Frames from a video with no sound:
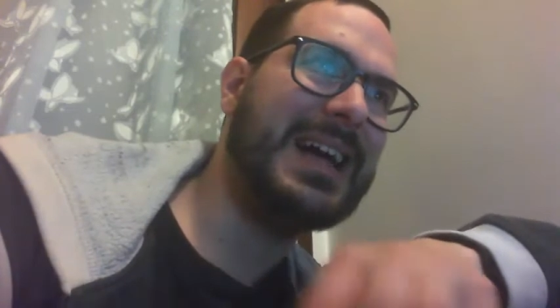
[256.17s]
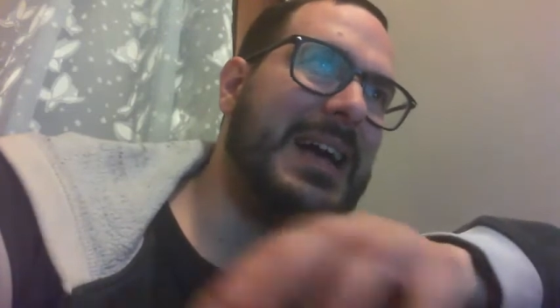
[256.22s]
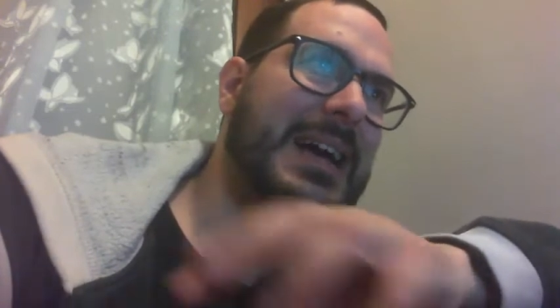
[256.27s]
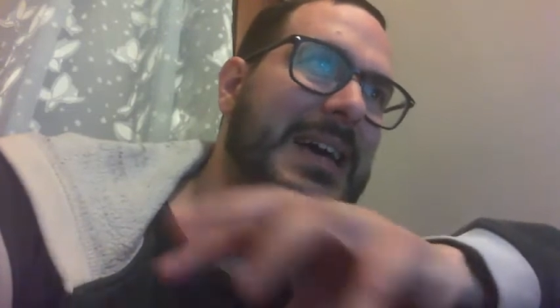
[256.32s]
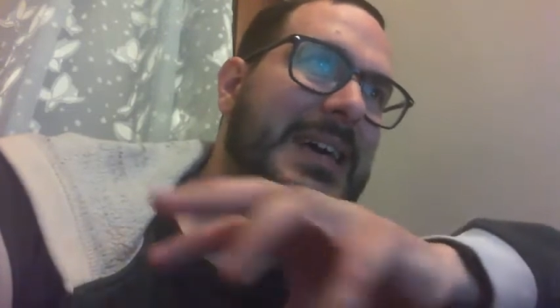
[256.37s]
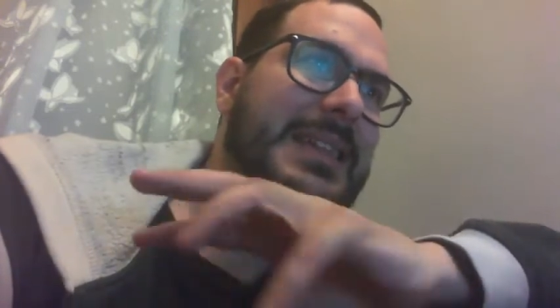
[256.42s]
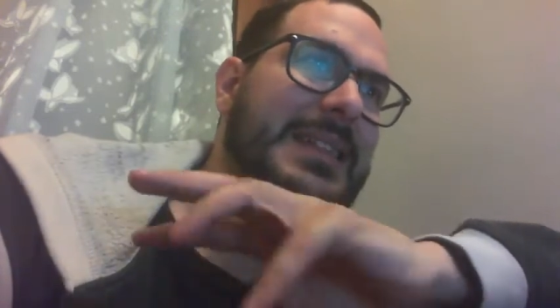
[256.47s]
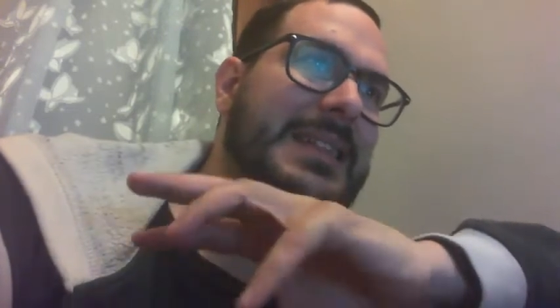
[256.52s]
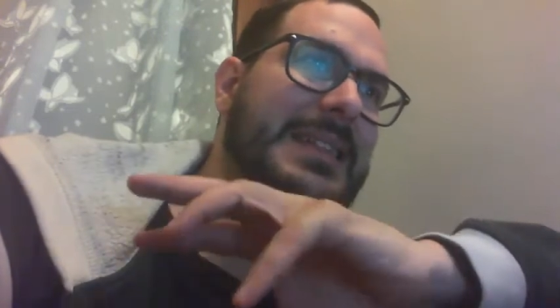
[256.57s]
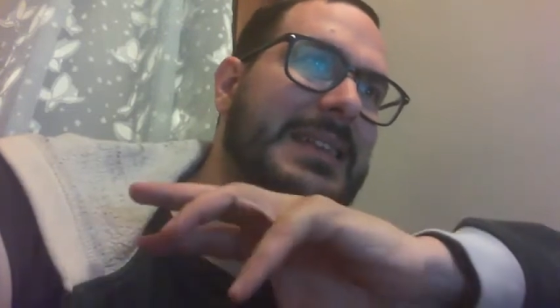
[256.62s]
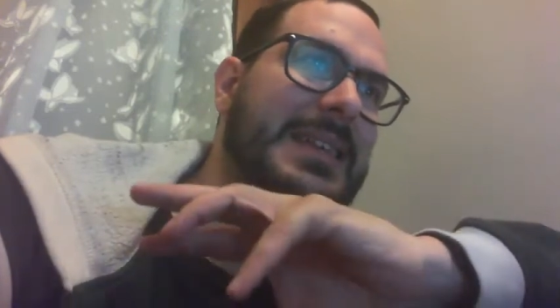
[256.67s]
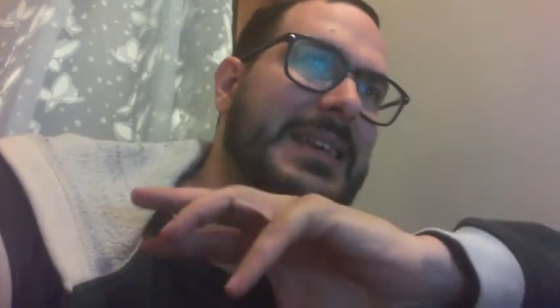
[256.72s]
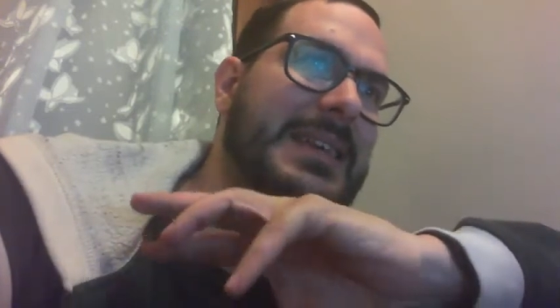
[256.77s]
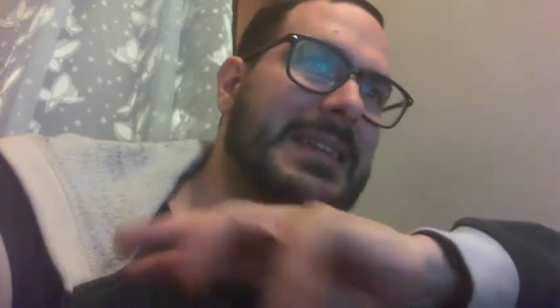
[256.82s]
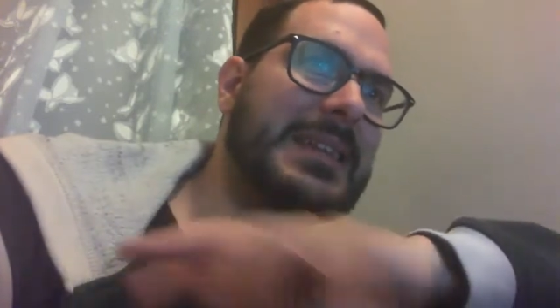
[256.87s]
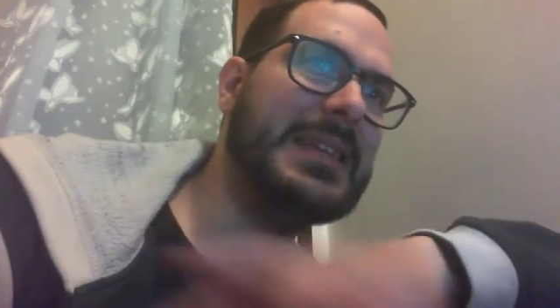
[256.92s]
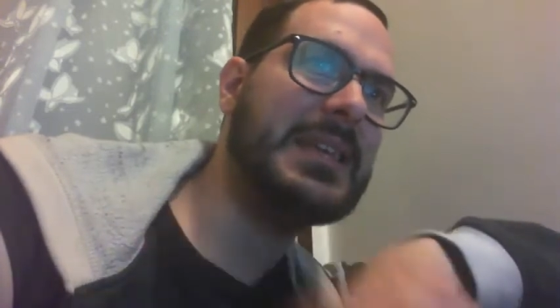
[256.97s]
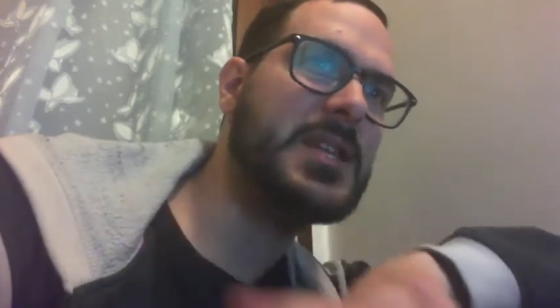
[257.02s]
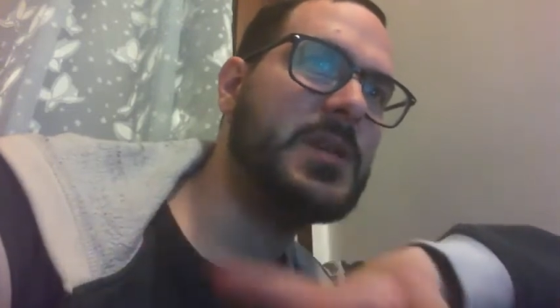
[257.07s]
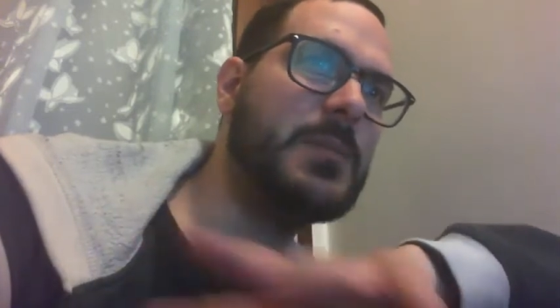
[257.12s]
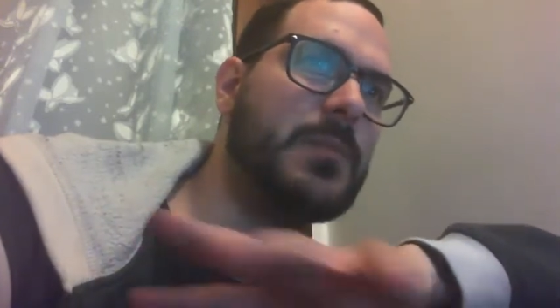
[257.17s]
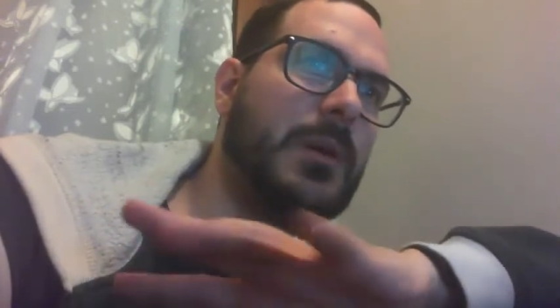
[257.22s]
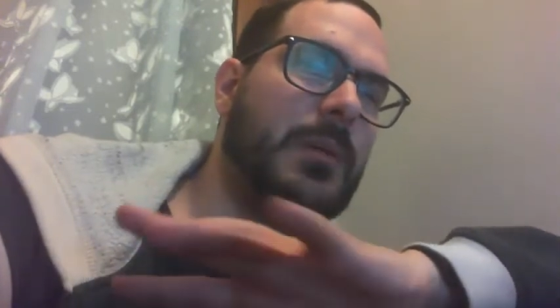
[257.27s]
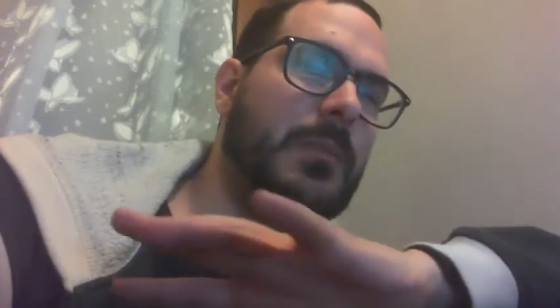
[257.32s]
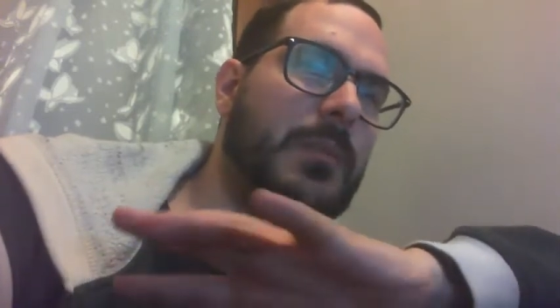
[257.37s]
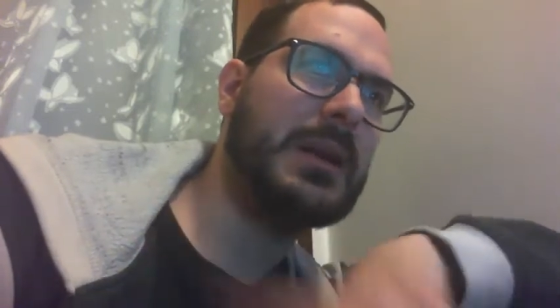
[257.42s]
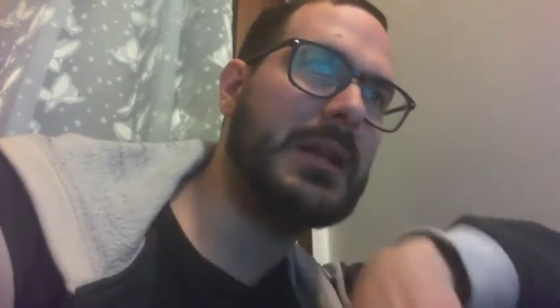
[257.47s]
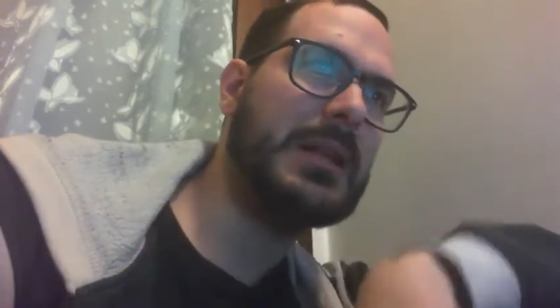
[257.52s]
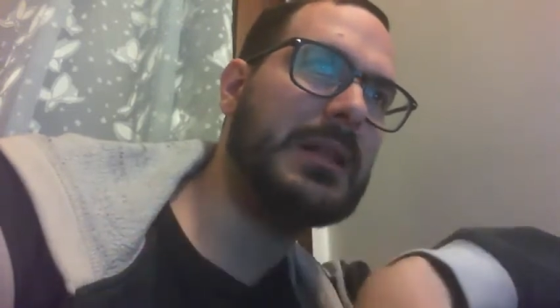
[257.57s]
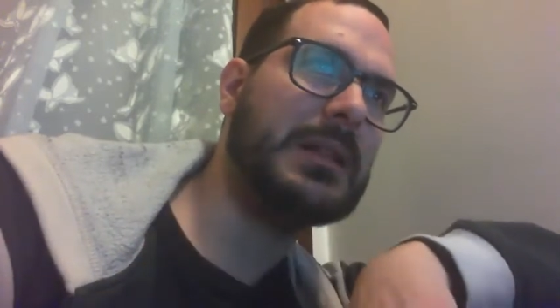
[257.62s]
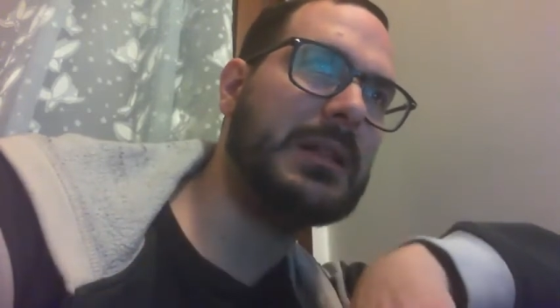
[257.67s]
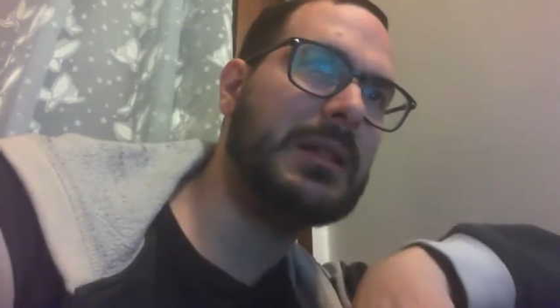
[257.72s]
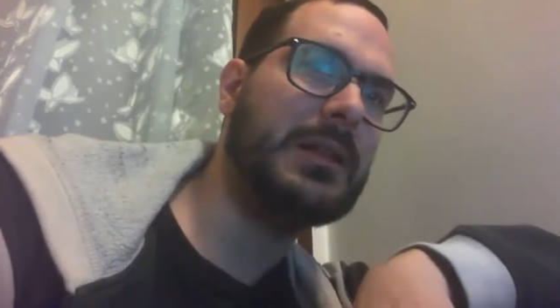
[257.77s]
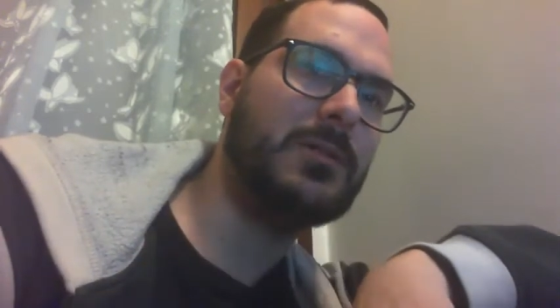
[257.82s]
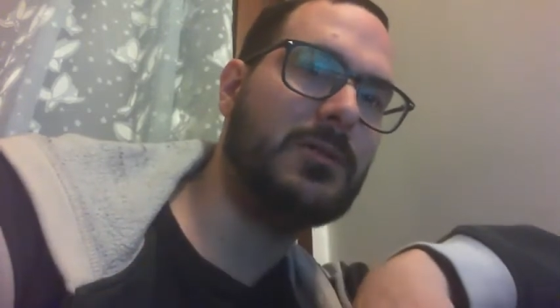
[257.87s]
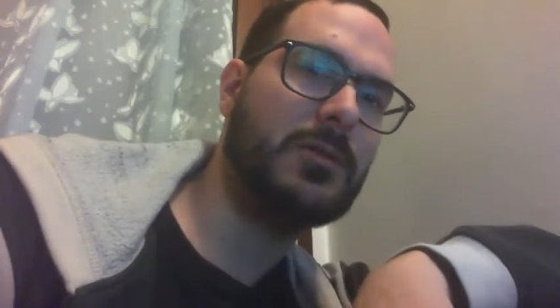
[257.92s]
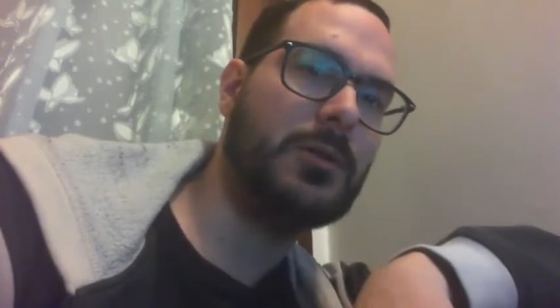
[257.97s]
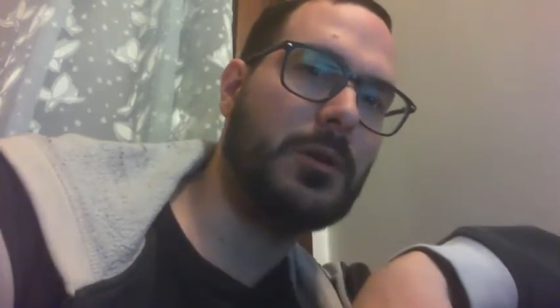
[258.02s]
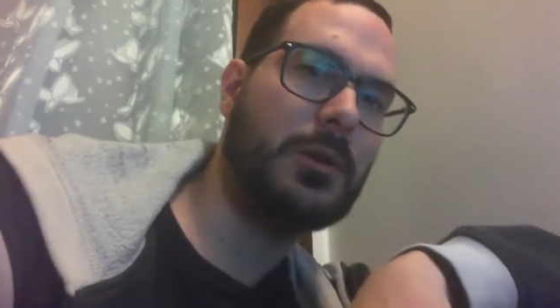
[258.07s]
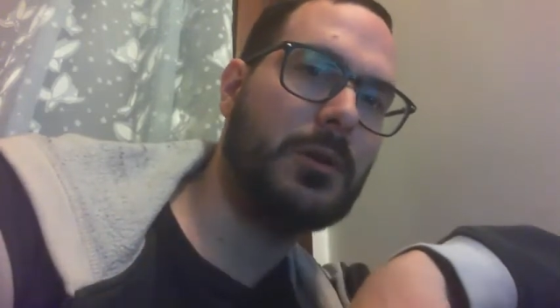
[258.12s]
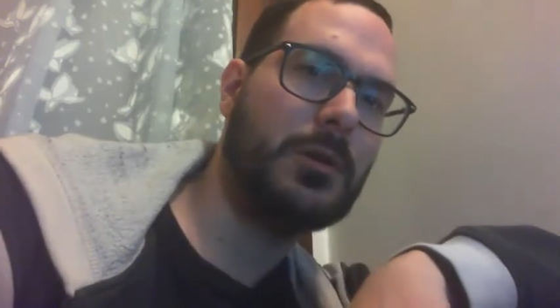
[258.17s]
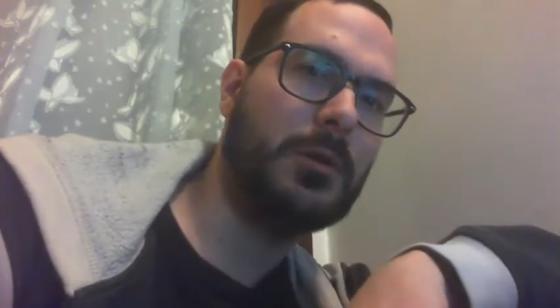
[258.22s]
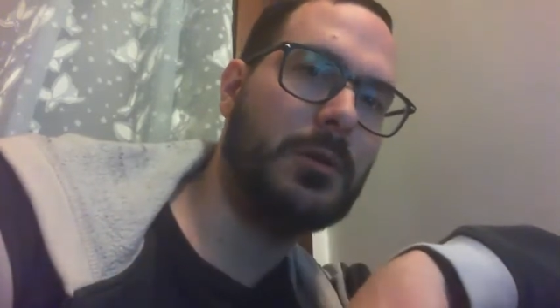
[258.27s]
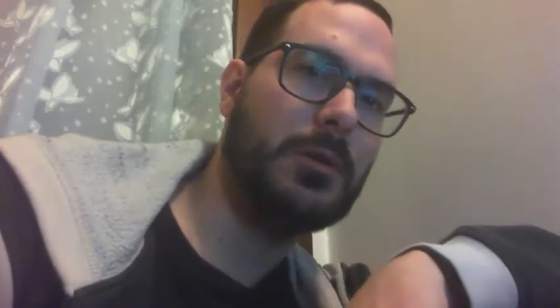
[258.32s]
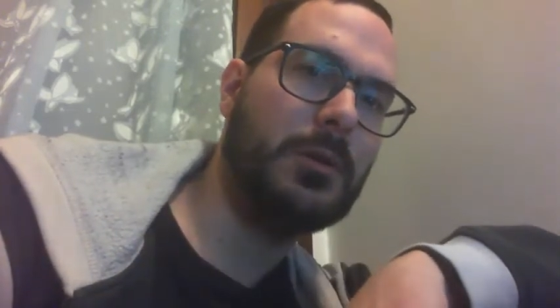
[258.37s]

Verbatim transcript: e dei dieci permanenti in gioco